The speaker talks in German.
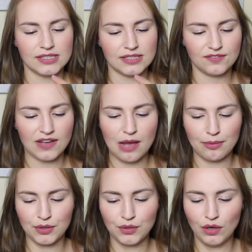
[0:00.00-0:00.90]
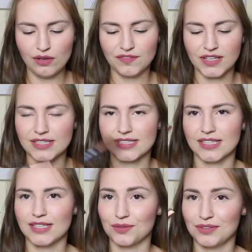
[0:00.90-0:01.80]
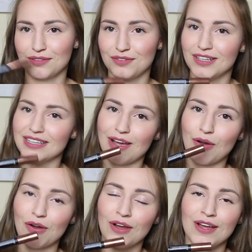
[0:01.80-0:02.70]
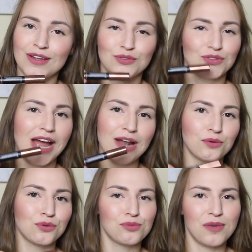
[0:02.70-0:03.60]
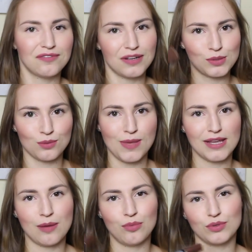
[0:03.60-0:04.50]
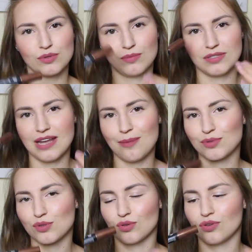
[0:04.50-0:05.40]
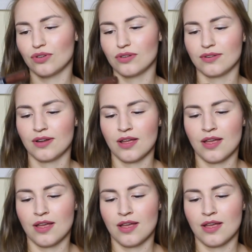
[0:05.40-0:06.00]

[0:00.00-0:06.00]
ist die Farbe 040 und den finde ich auch total gut, um einfach so einen Make-up-Look so ein bisschen abzurunden.